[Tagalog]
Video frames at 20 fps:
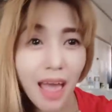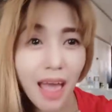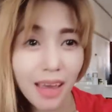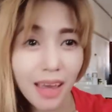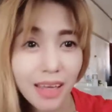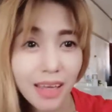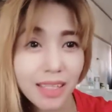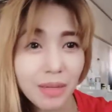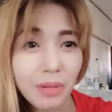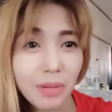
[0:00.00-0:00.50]

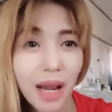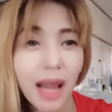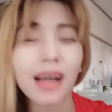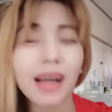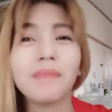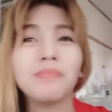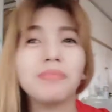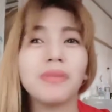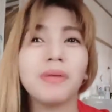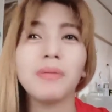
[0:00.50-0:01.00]
akin, sa
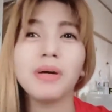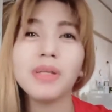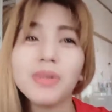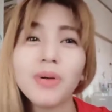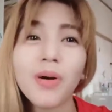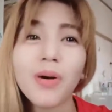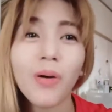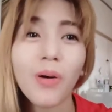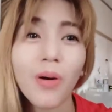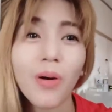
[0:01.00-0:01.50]
mararamdaman
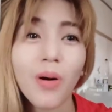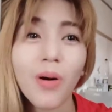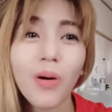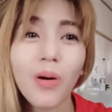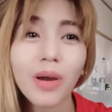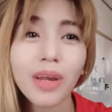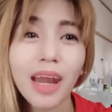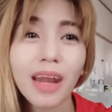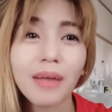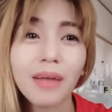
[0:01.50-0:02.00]
ko, kung
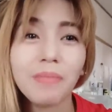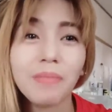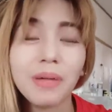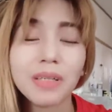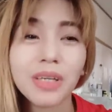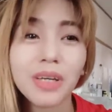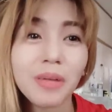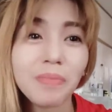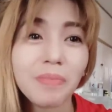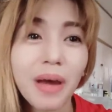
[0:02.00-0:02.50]
okay na lang ba
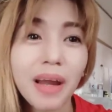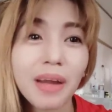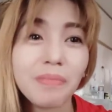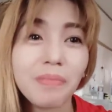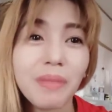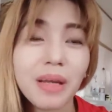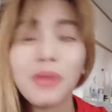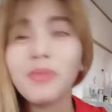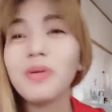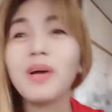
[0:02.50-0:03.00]
sa'yo na parang
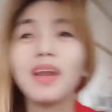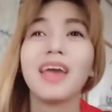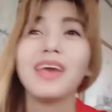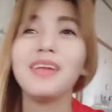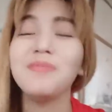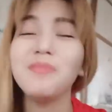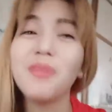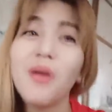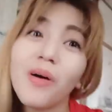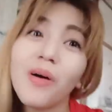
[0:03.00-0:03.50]
baliwalain
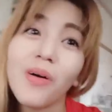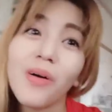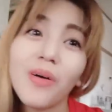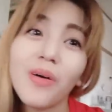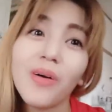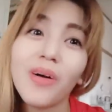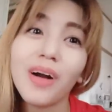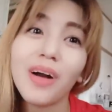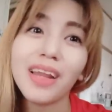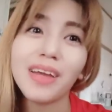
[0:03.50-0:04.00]
mo ko,
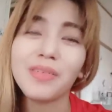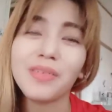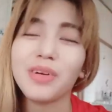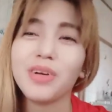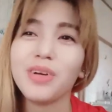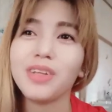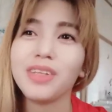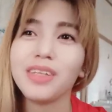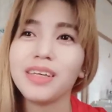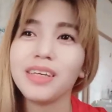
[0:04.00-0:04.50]
alam mo
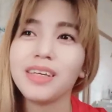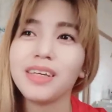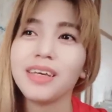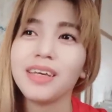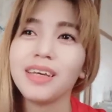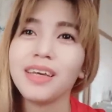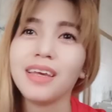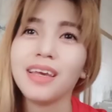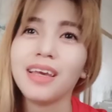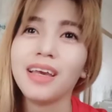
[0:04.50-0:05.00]
yun,
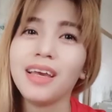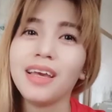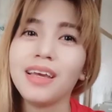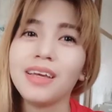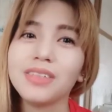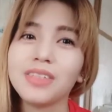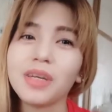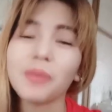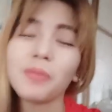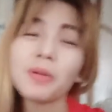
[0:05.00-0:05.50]

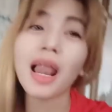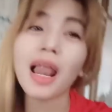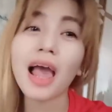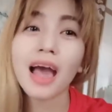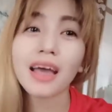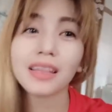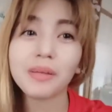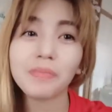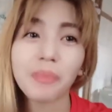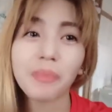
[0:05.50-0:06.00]
Siyempre
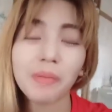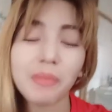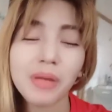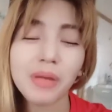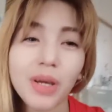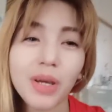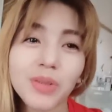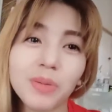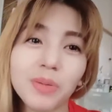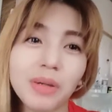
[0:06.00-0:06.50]
lahat ng
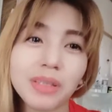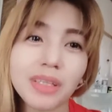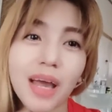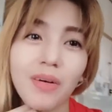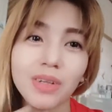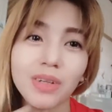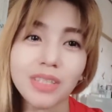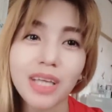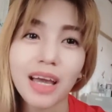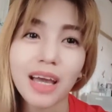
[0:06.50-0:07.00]
pamilya ko
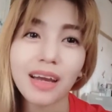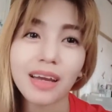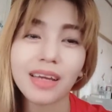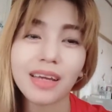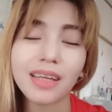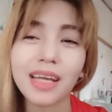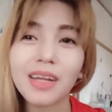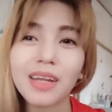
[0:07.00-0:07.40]
tumatawag sa akin.